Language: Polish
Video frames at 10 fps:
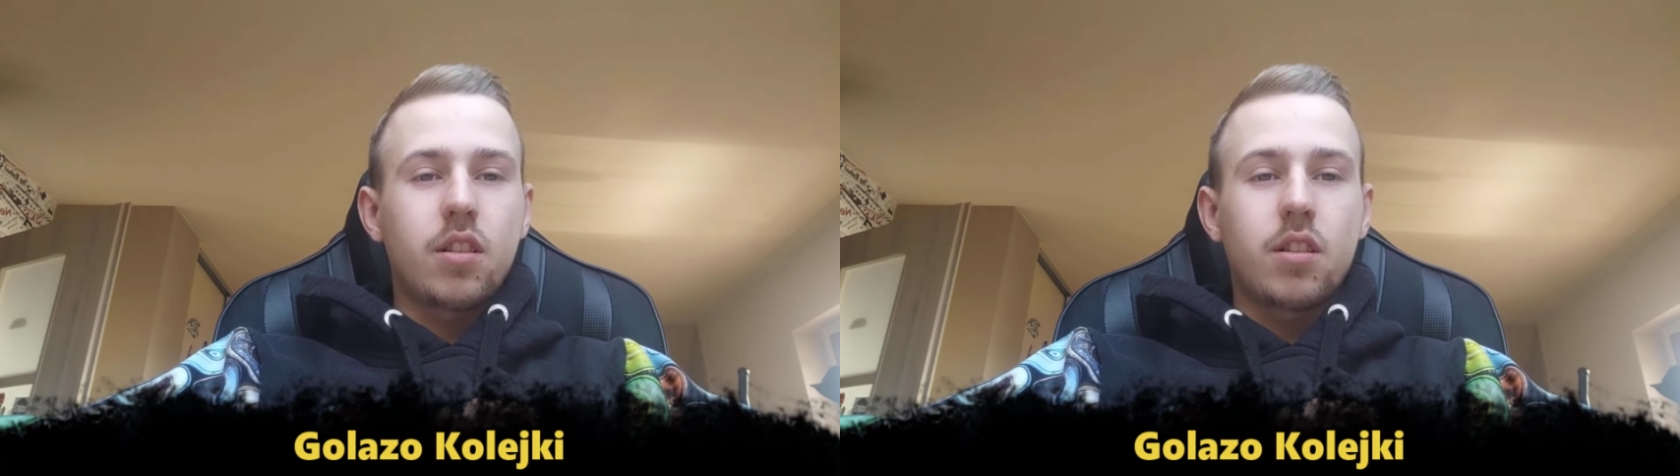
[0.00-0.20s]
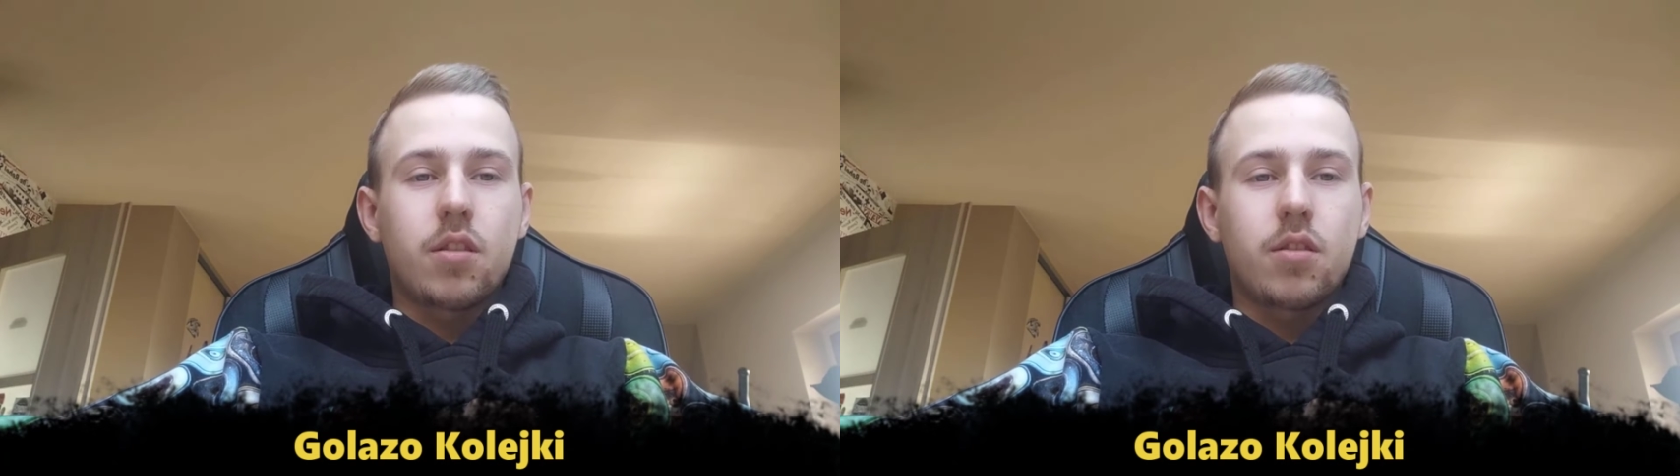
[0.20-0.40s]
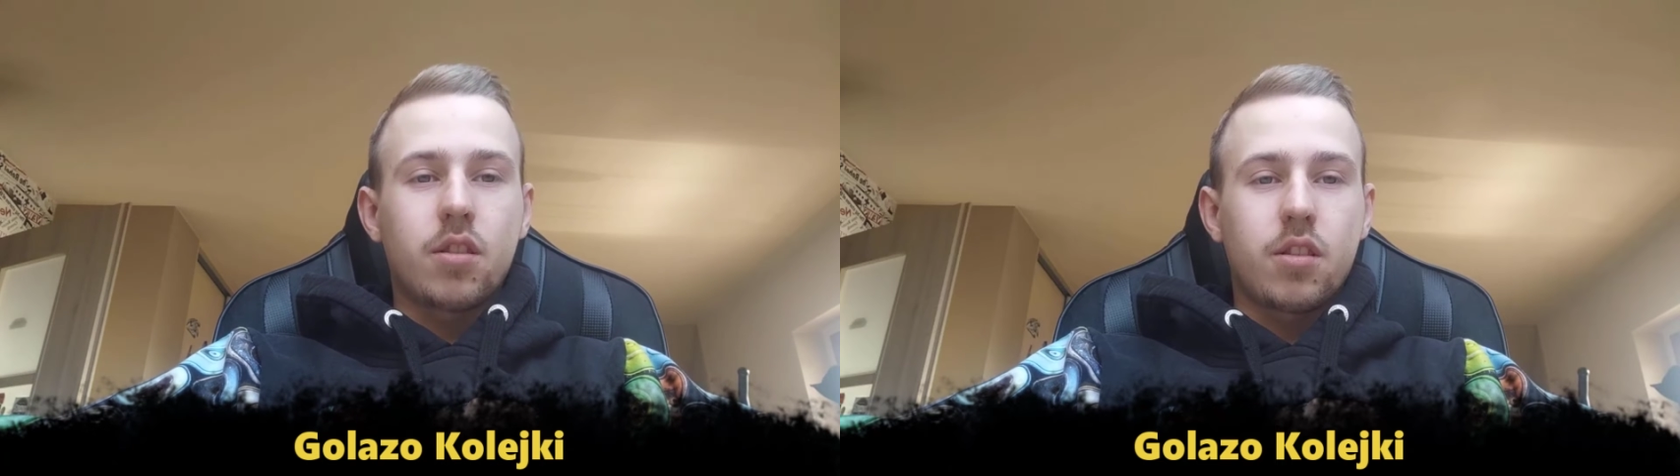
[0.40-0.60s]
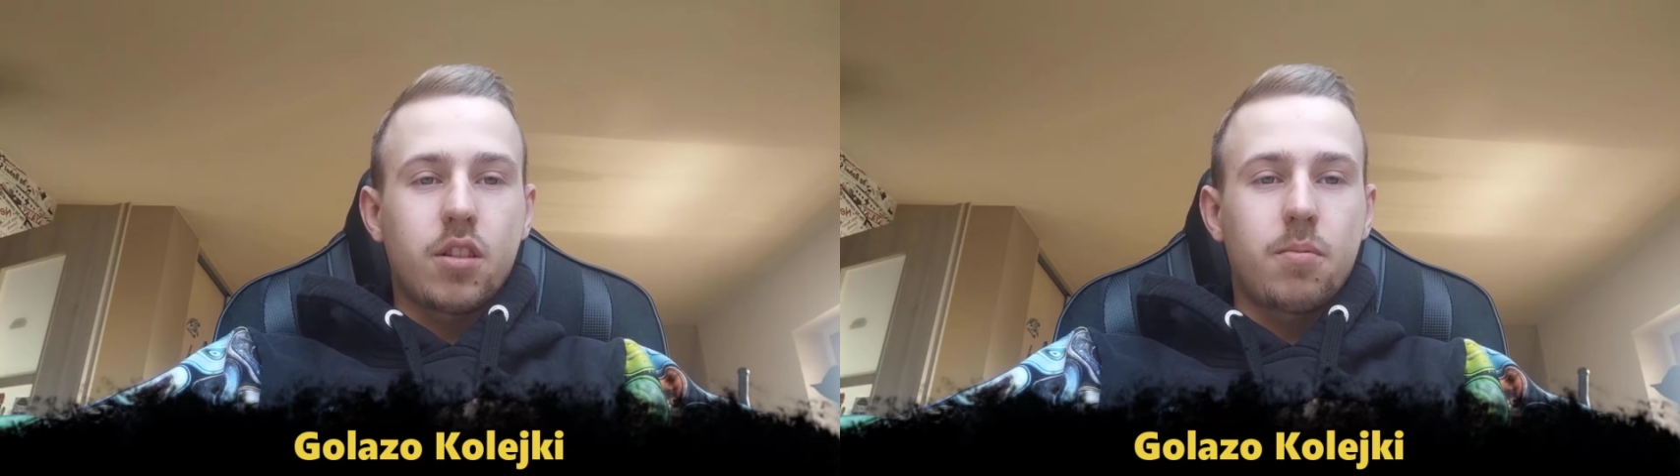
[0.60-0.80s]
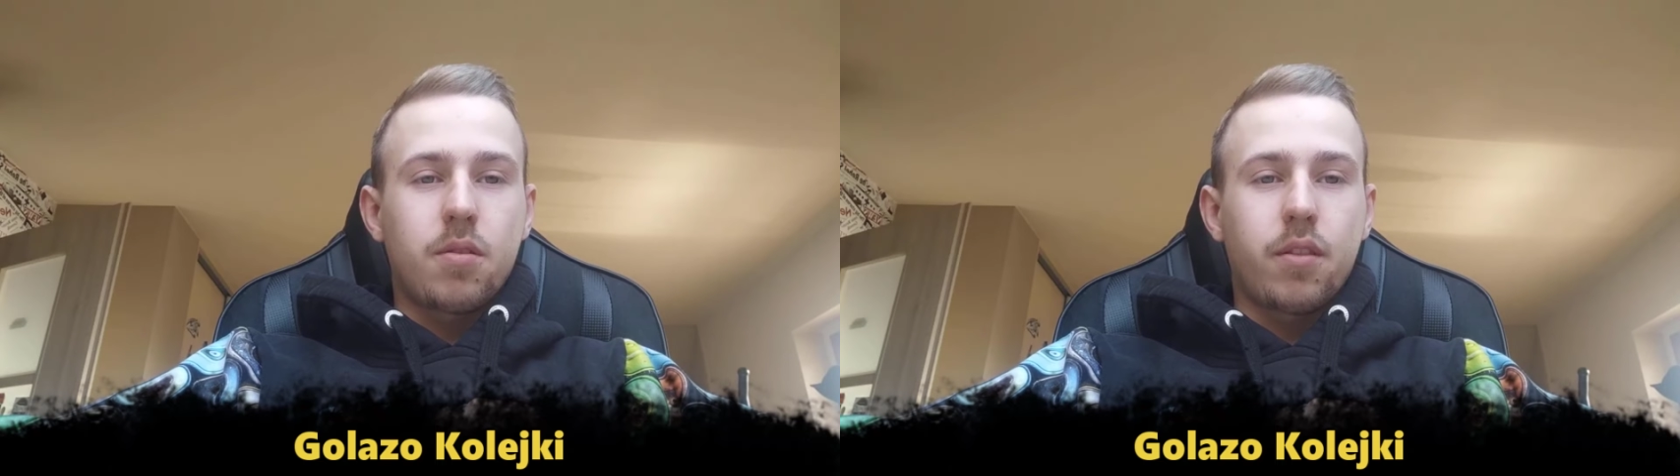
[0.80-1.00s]
1 też
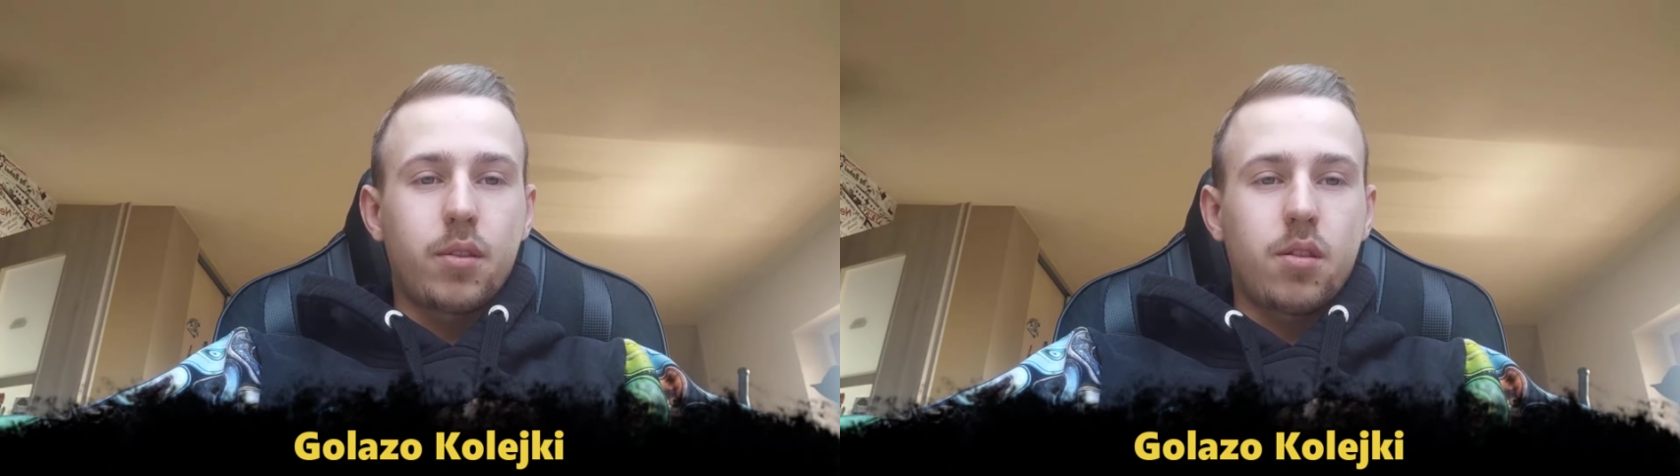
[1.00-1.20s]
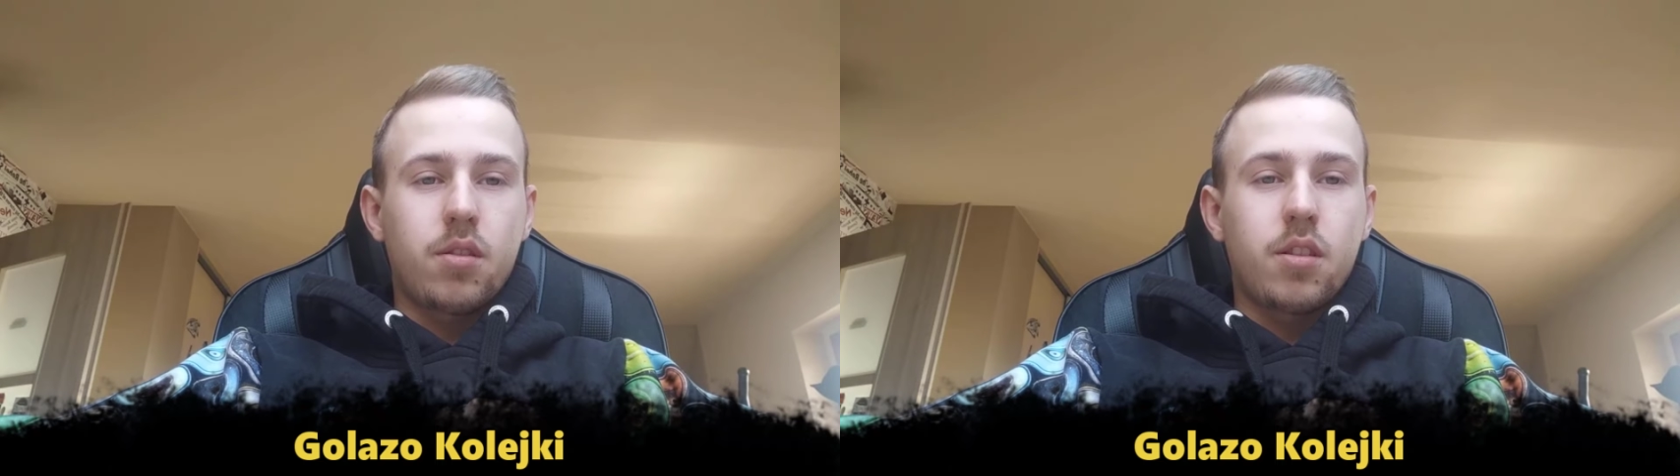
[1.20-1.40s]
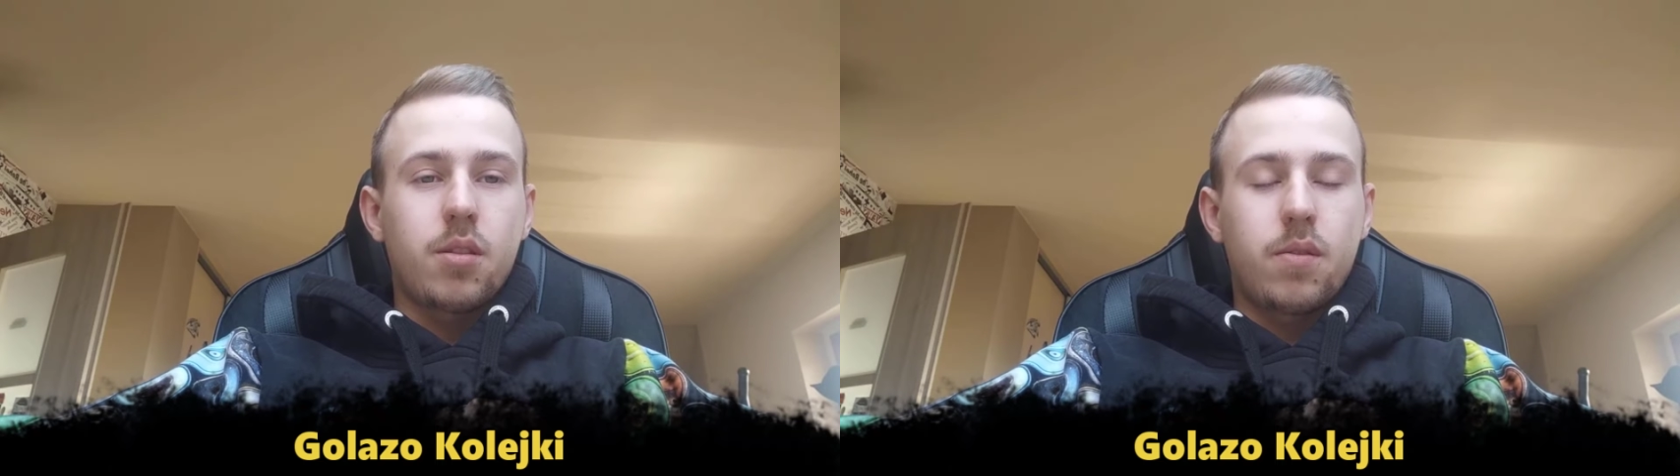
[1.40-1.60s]
tak szybko wtrącę,